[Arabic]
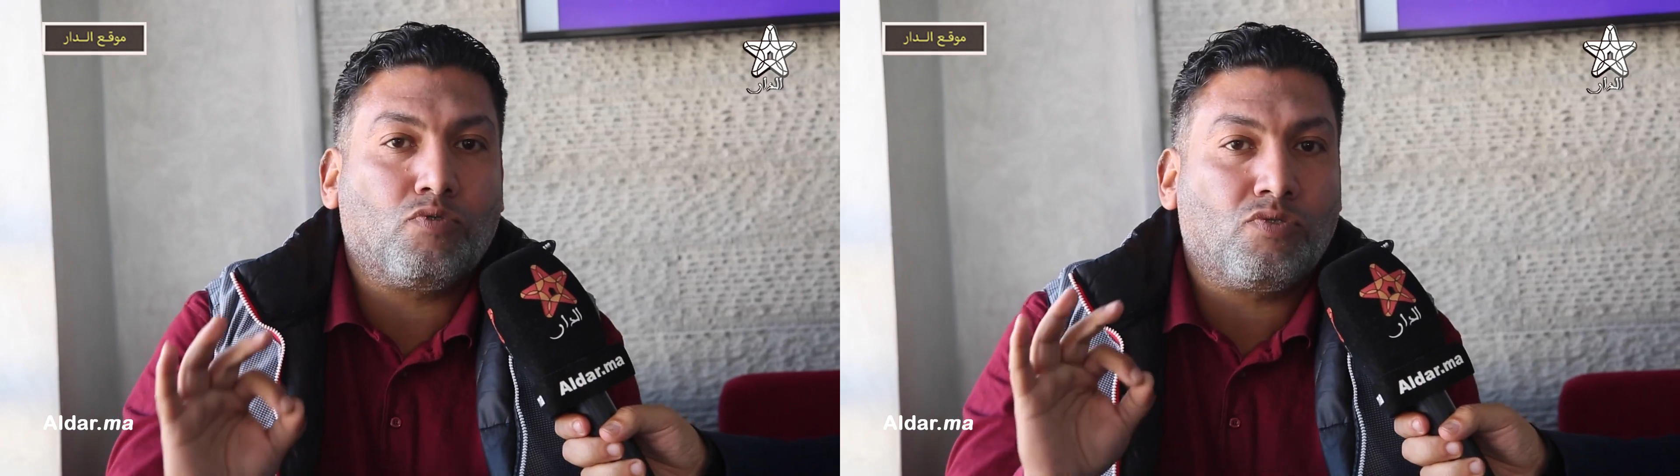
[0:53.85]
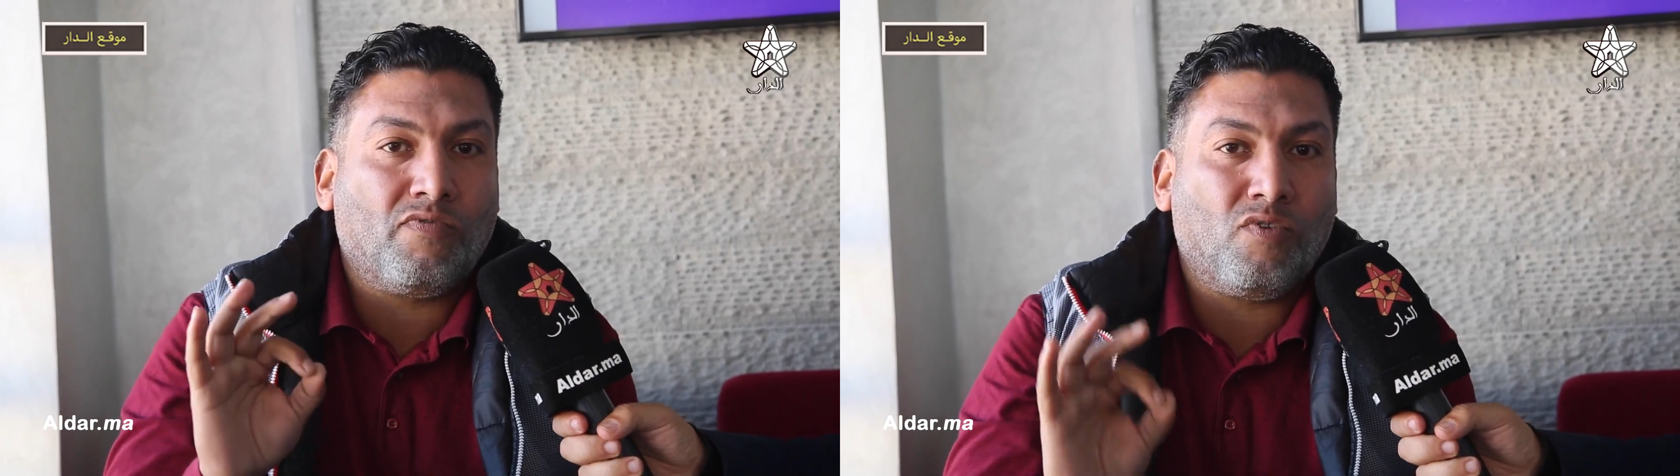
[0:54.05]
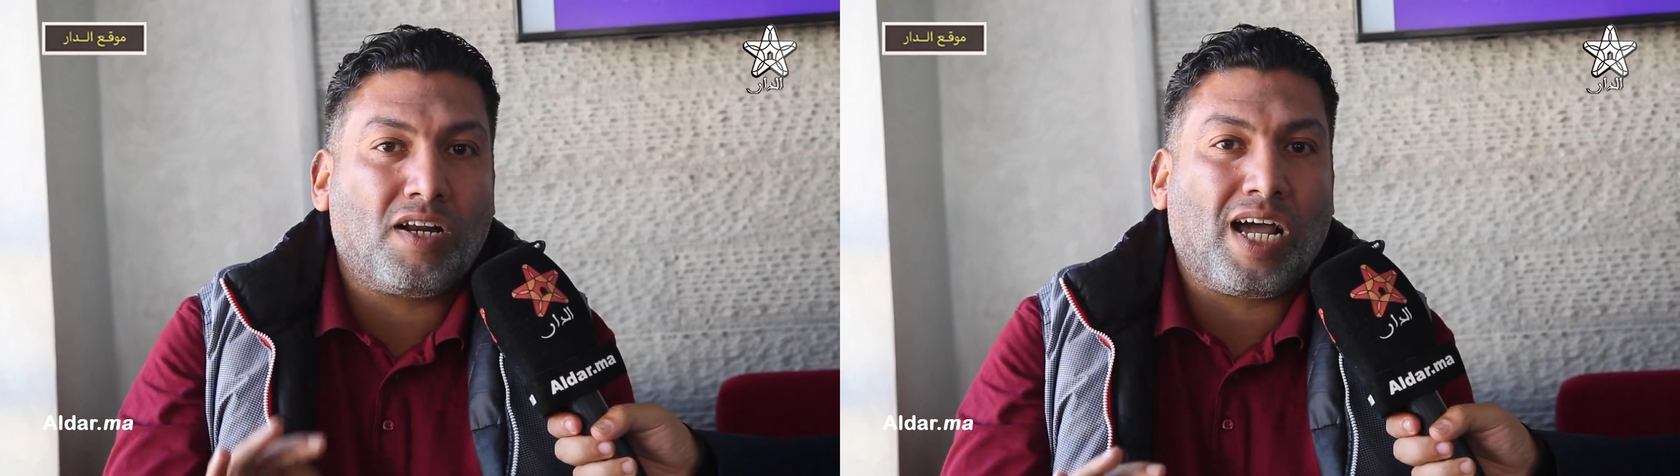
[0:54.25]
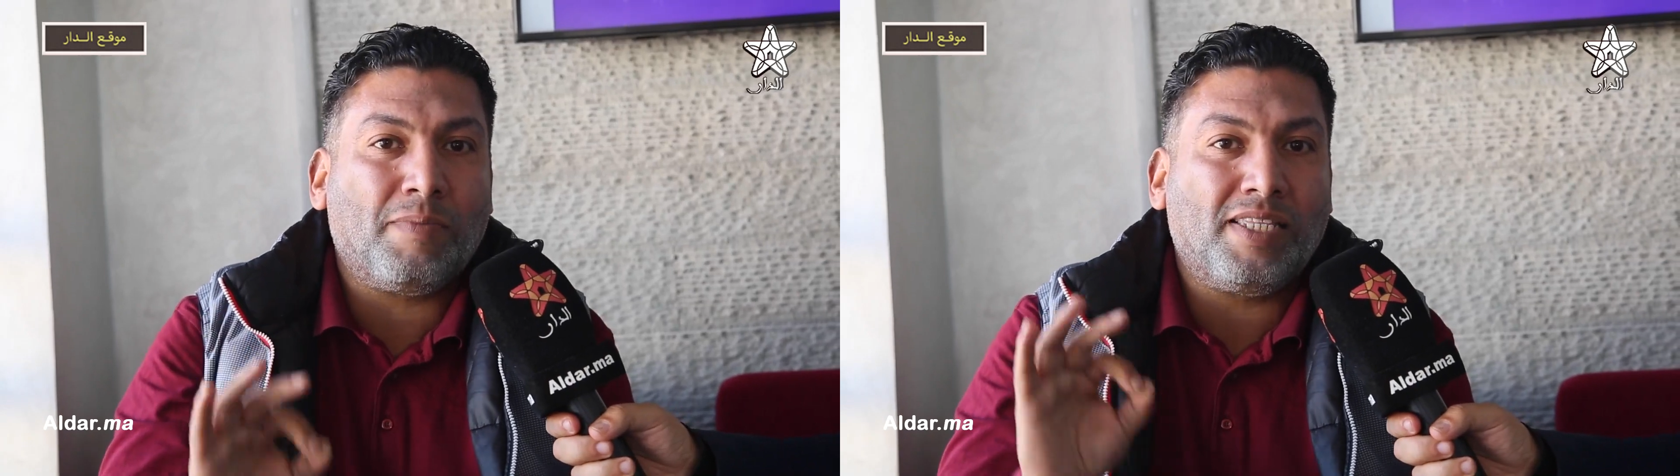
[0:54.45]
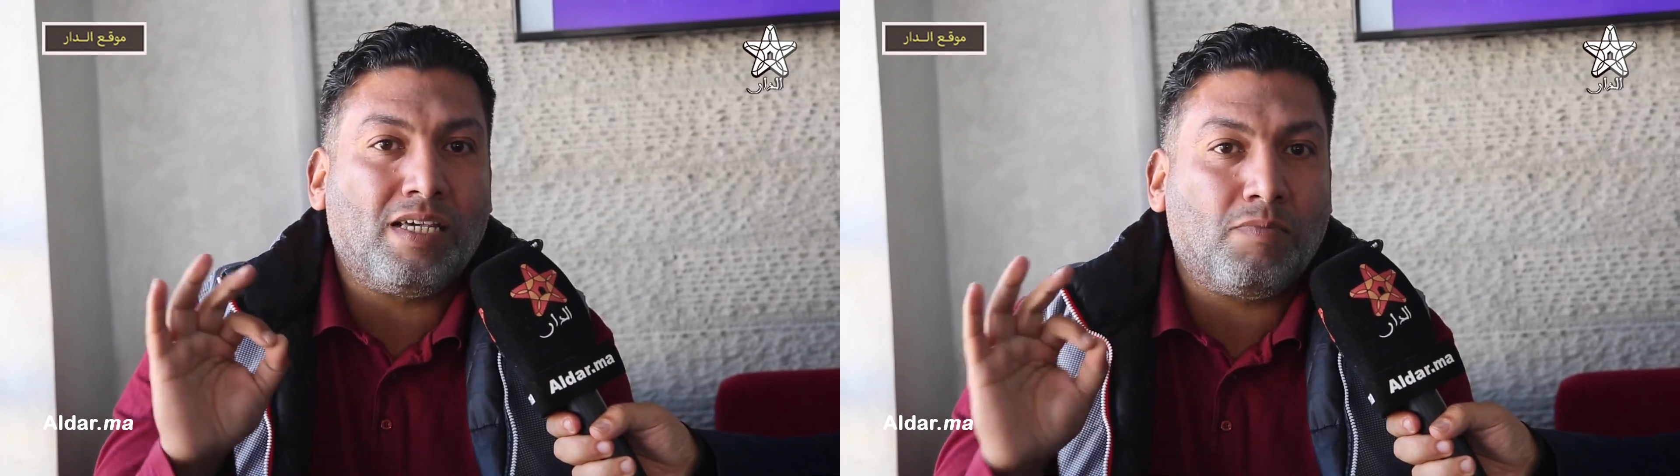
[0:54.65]
كوتوفوار
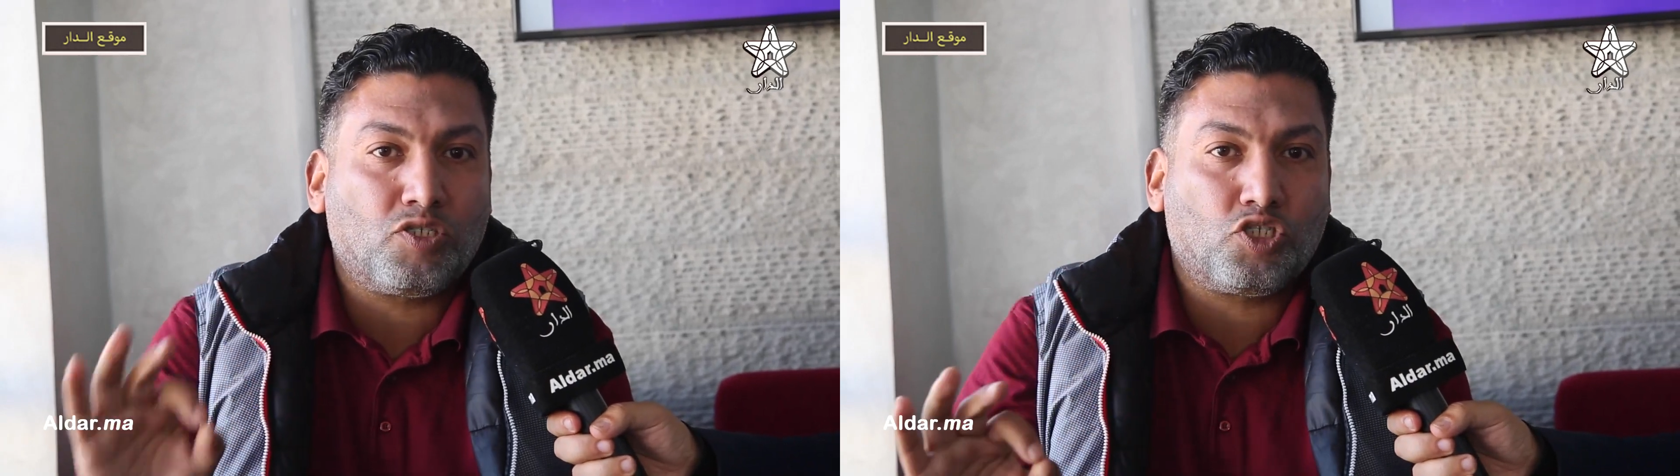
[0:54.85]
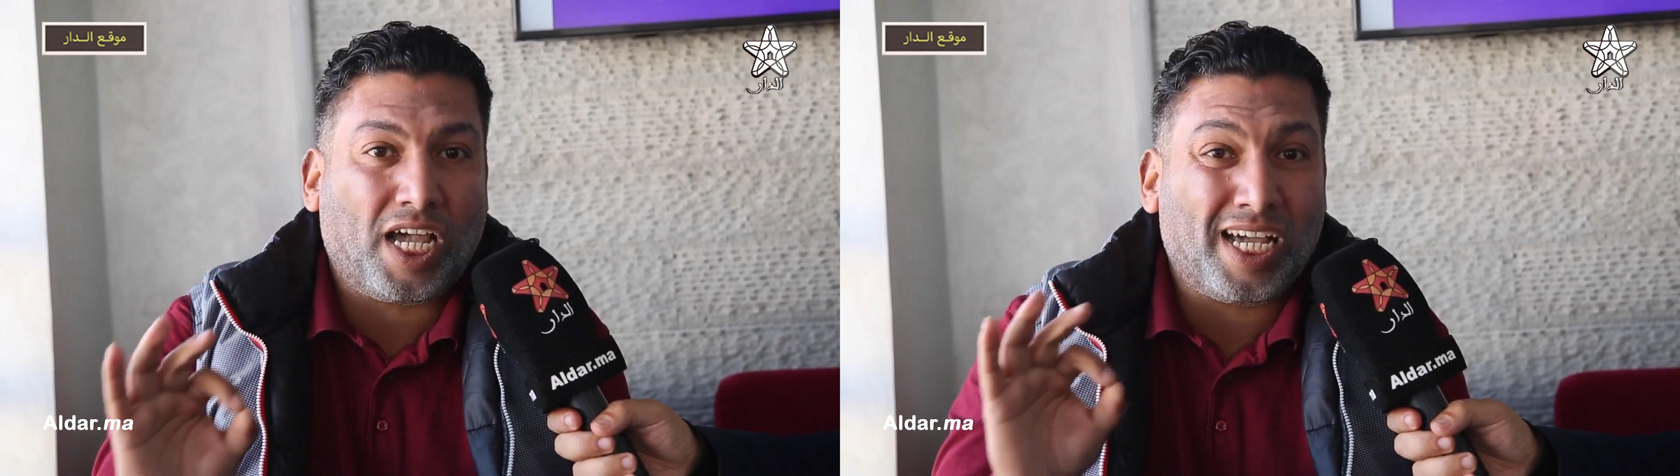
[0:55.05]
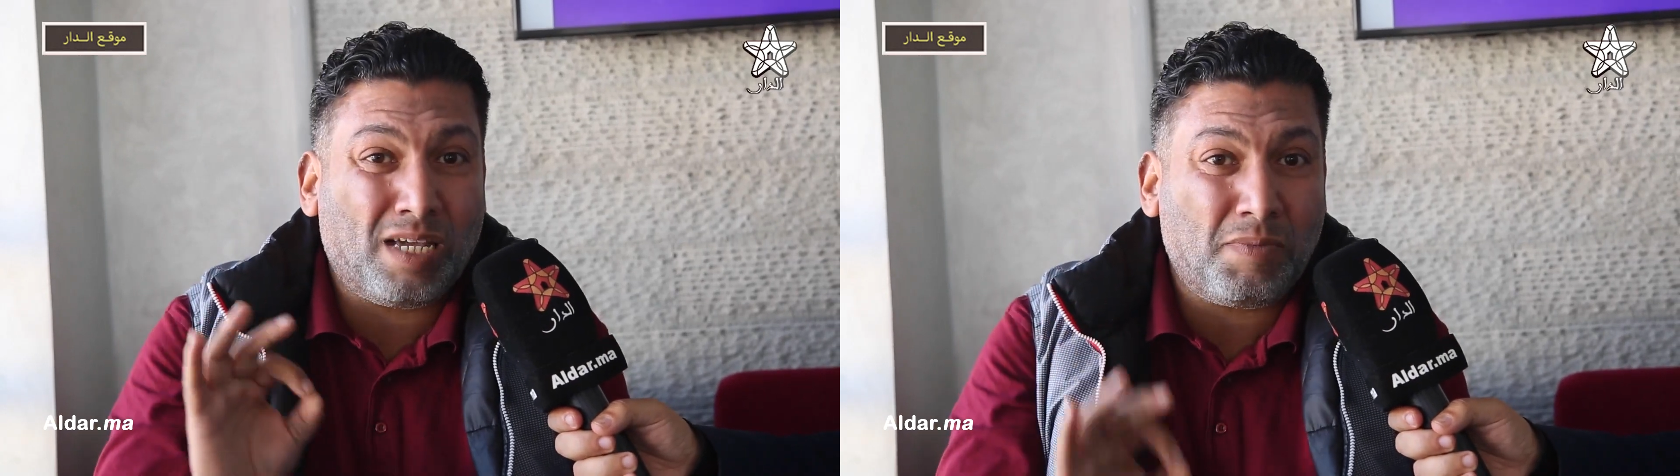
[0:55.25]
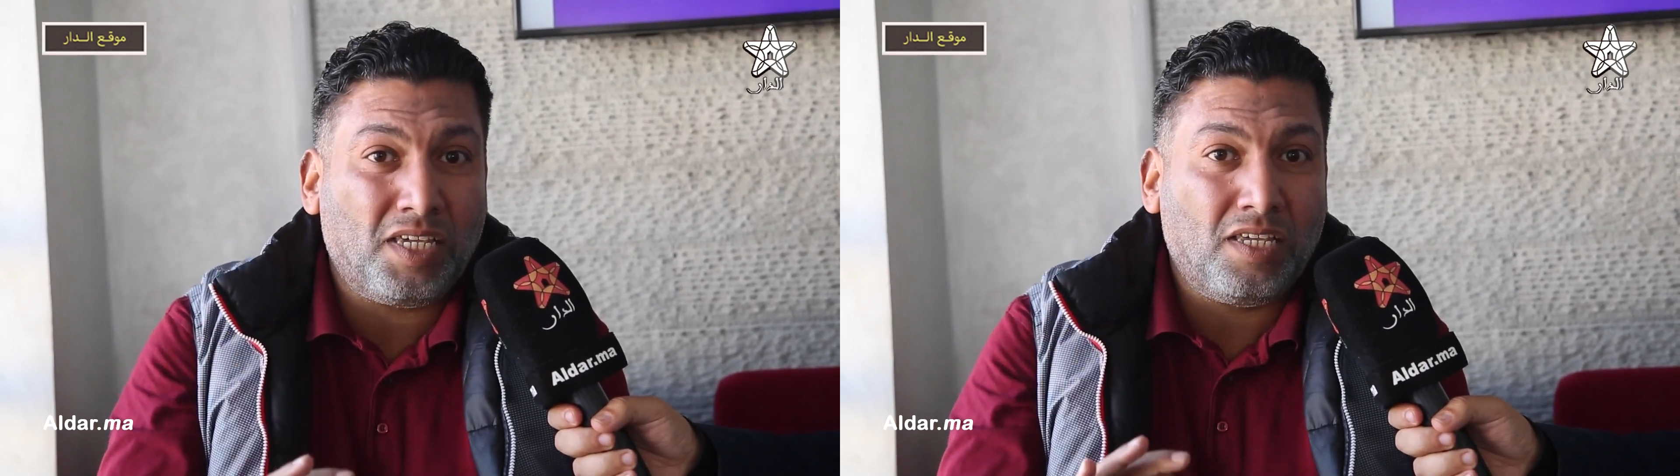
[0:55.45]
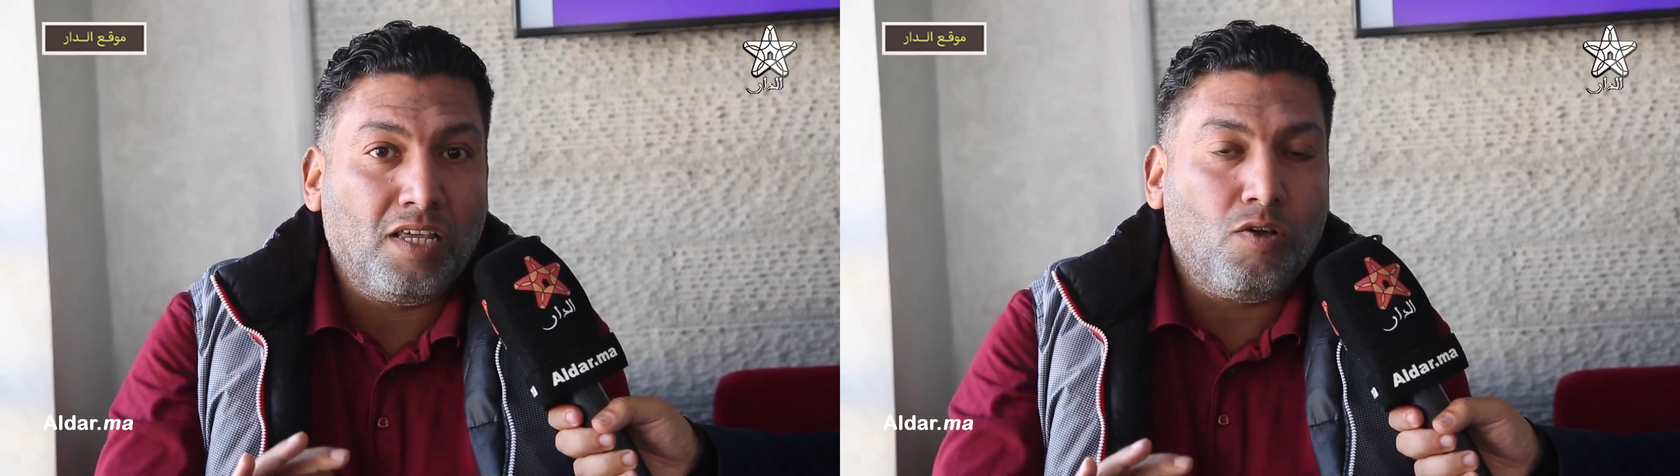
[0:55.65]
عملنا ماتش عالمي